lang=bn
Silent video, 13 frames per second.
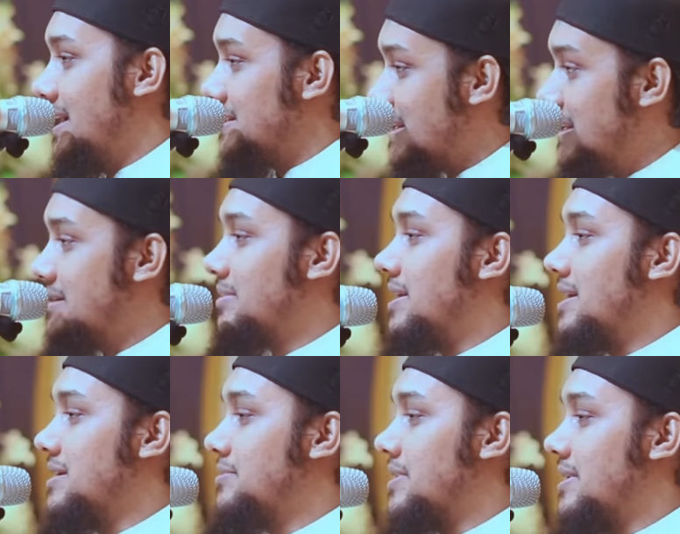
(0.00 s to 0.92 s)
এটাই
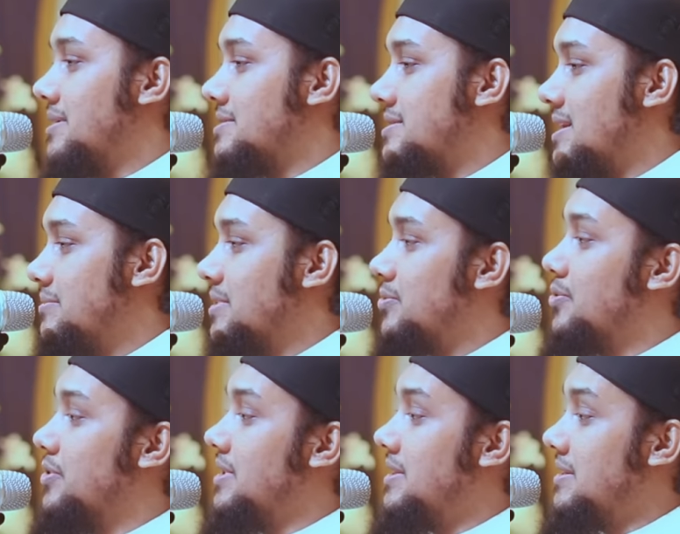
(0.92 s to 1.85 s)
ইব্রাহিম আলী ইসালামের
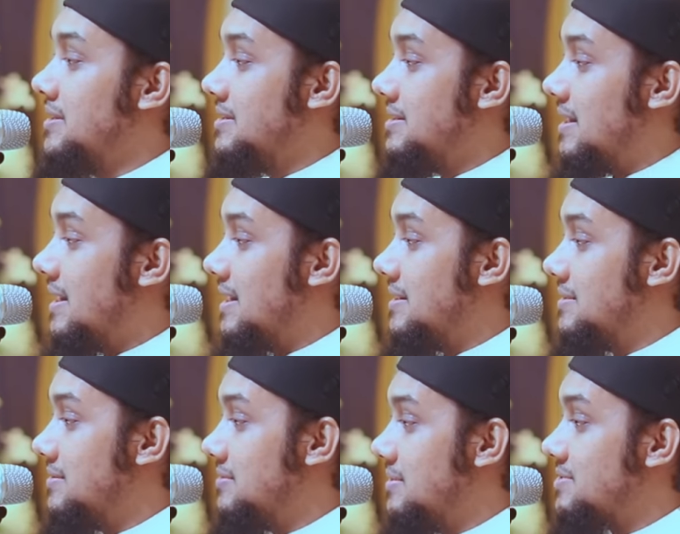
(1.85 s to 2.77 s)
ওই
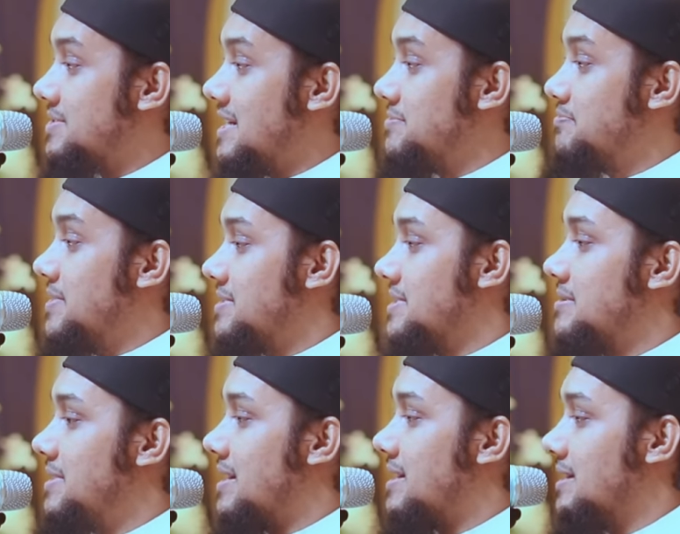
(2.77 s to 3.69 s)
স্টেটমেন্টের
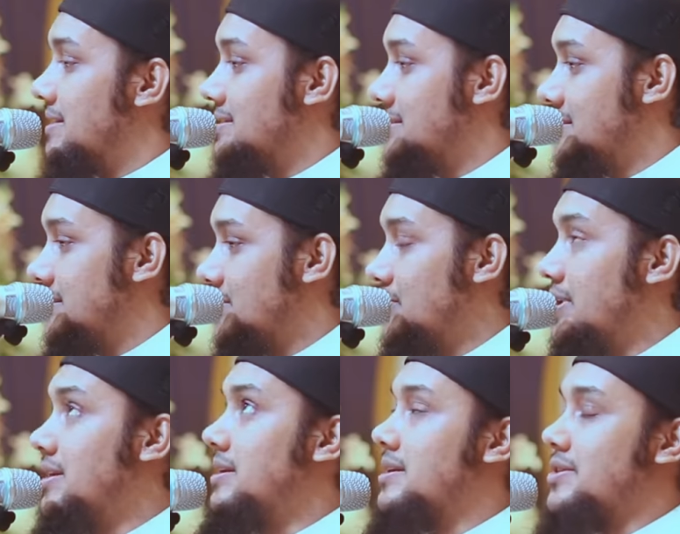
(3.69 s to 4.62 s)
ব্যাখ্যা
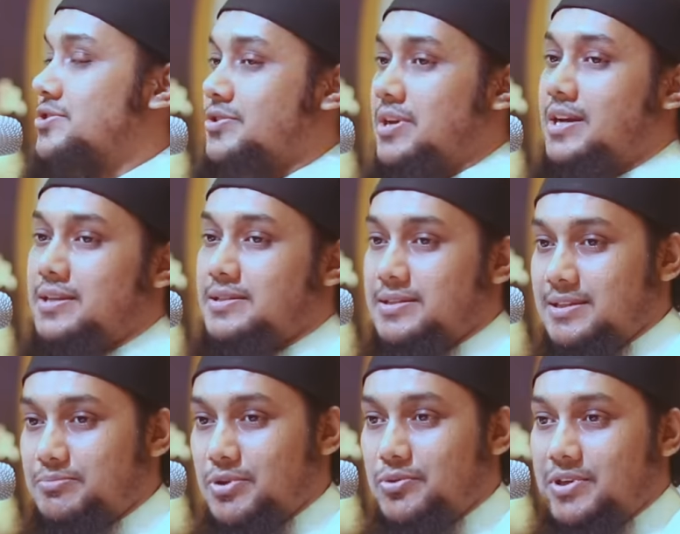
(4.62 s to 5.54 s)
কলিন না সলাতি
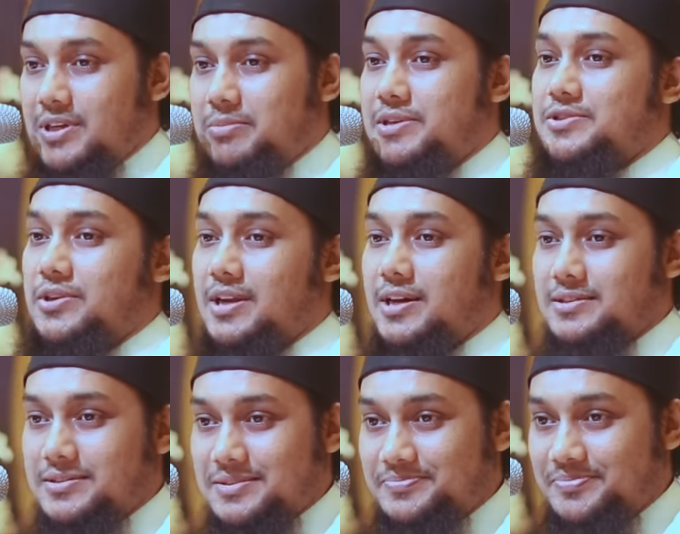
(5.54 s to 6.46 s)
বলুন আমার
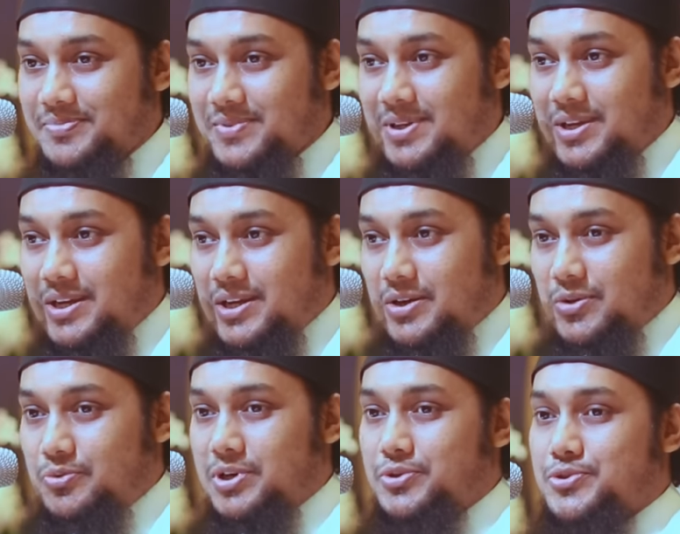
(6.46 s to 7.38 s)
সলাত
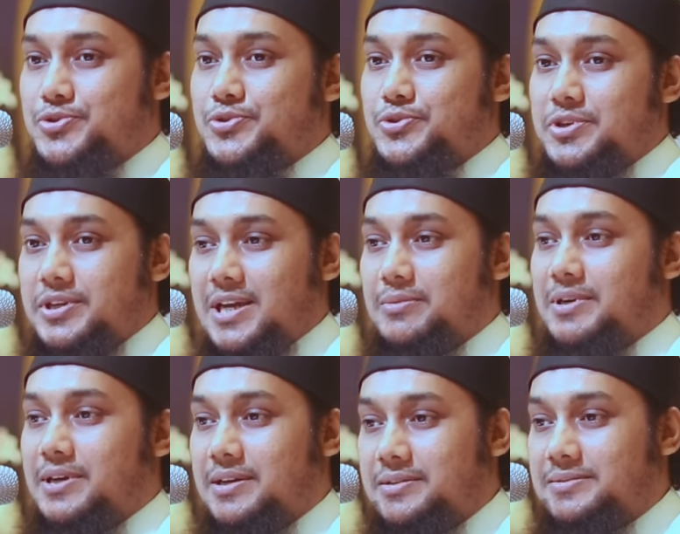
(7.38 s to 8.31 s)
ওয়ানুসুকি
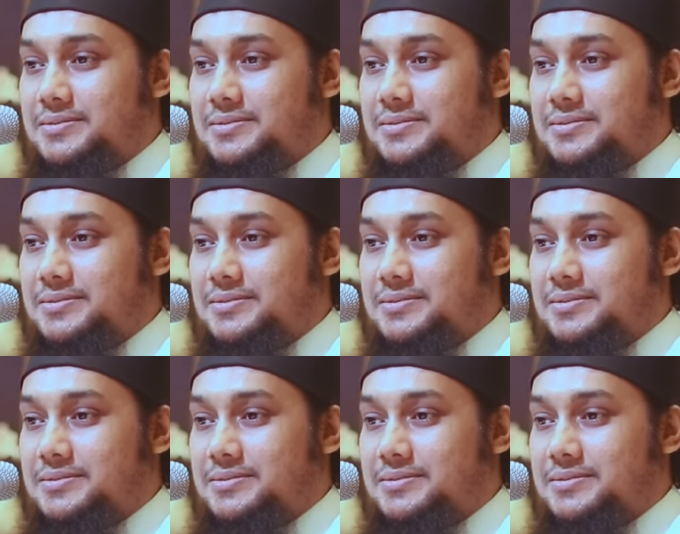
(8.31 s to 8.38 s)
আমার